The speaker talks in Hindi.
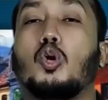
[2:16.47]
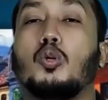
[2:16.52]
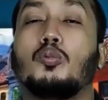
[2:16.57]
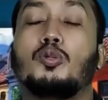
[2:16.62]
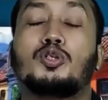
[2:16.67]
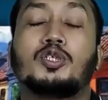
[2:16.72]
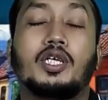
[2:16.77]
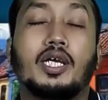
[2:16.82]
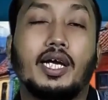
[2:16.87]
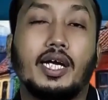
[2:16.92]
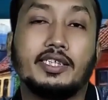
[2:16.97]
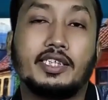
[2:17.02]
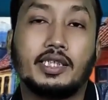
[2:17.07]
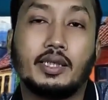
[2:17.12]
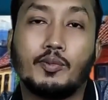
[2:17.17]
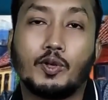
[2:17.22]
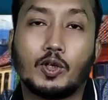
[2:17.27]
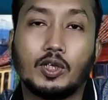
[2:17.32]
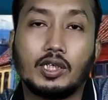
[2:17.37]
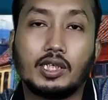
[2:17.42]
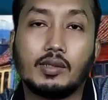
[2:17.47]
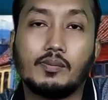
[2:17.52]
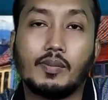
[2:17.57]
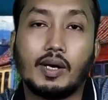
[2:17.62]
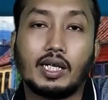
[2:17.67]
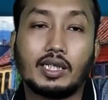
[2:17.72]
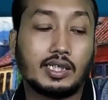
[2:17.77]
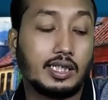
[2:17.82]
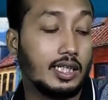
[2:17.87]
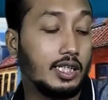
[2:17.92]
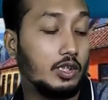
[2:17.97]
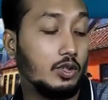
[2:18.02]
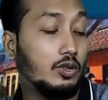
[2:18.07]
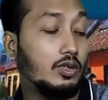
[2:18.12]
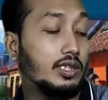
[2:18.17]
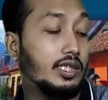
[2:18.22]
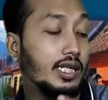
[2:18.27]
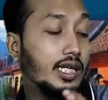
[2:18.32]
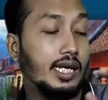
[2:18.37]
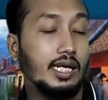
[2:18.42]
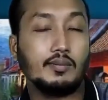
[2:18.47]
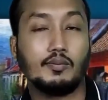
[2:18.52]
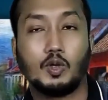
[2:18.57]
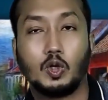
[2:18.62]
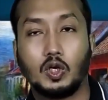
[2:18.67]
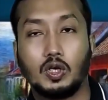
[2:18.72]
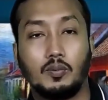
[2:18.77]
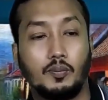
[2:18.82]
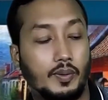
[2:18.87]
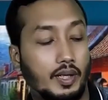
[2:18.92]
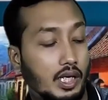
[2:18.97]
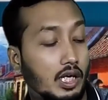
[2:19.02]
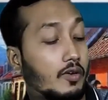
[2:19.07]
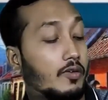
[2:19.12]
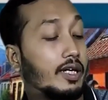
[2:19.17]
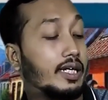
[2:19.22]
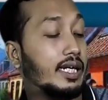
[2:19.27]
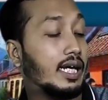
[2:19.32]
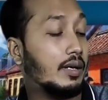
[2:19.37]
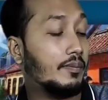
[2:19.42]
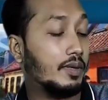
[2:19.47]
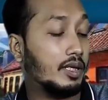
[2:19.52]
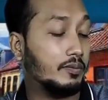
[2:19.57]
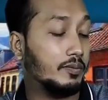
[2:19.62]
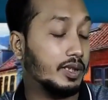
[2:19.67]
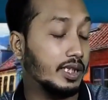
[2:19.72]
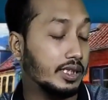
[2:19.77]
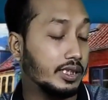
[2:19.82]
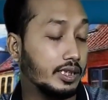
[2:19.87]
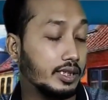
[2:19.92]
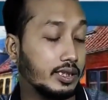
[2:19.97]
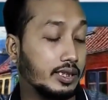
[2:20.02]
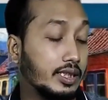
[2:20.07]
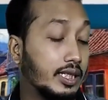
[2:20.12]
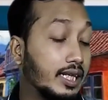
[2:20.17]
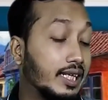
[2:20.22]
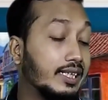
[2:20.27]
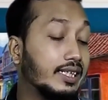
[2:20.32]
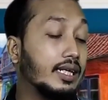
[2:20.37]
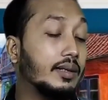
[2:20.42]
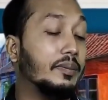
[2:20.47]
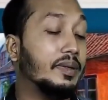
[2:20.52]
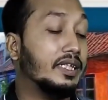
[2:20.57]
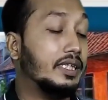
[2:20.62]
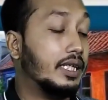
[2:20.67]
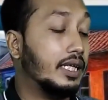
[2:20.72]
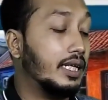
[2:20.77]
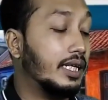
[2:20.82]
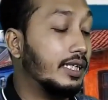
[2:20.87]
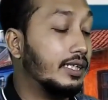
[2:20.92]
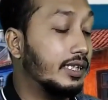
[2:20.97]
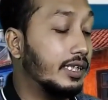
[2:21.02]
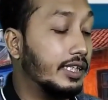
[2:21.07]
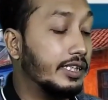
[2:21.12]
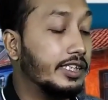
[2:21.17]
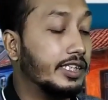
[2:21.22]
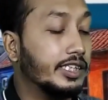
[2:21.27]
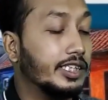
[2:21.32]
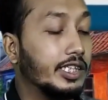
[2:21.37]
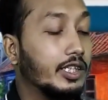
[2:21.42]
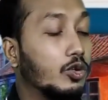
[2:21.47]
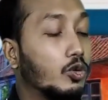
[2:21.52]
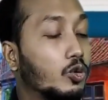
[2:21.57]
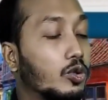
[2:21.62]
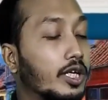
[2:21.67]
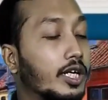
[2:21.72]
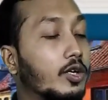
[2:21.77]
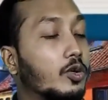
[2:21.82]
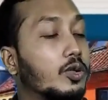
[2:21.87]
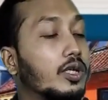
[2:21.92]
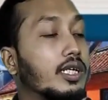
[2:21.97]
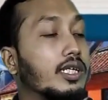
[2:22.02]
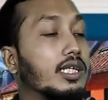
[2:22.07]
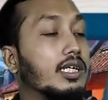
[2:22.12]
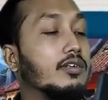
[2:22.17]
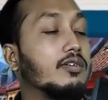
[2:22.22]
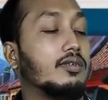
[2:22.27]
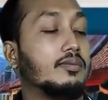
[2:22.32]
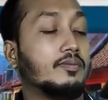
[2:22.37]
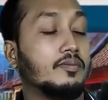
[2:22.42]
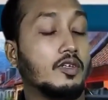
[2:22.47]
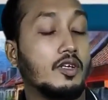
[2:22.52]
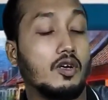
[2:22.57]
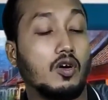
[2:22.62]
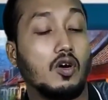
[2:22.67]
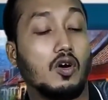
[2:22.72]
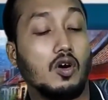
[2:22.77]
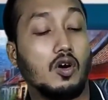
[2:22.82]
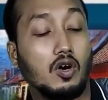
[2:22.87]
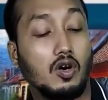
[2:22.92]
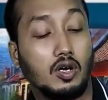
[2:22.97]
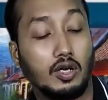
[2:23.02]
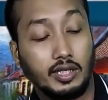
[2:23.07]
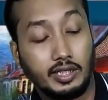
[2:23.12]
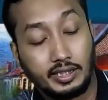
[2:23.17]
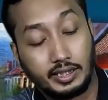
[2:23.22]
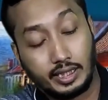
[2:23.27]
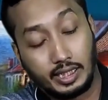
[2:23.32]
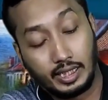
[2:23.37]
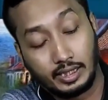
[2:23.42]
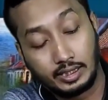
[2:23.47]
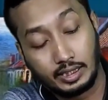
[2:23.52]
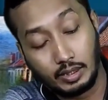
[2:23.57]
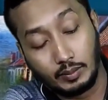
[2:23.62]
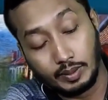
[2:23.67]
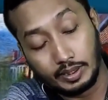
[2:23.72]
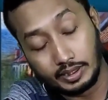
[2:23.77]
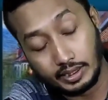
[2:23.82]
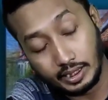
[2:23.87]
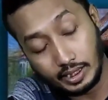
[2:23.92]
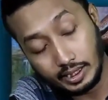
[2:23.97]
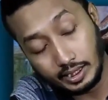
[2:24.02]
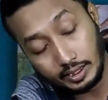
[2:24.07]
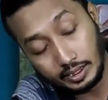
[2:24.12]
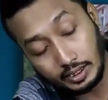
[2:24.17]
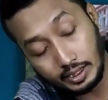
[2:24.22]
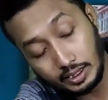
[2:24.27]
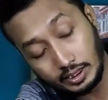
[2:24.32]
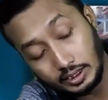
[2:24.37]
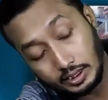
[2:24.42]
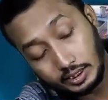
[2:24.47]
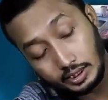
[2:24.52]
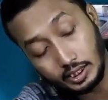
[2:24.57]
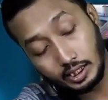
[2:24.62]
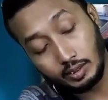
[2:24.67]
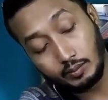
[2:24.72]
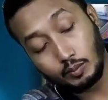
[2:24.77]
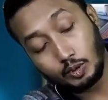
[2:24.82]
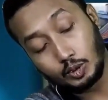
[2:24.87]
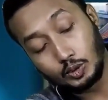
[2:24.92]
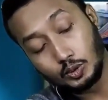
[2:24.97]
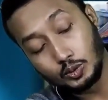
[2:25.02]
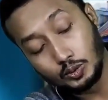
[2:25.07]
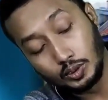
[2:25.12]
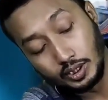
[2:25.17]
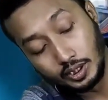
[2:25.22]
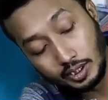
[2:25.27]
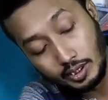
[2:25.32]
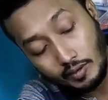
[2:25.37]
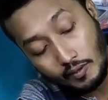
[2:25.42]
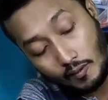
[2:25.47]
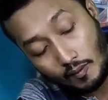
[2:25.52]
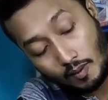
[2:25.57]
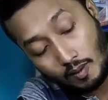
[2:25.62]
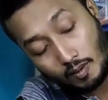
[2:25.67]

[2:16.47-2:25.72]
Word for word: क्रोम बुक से अच्छे मॉडल की बात करें तो ये एक मॉडल पड़ा हुआ है यहाँ पर आप देख सकते हैं ये बेसिकली 360 रोटेट हो जाता है और इसके अंदर बेसिकली टच स्क्रीन मौजूद है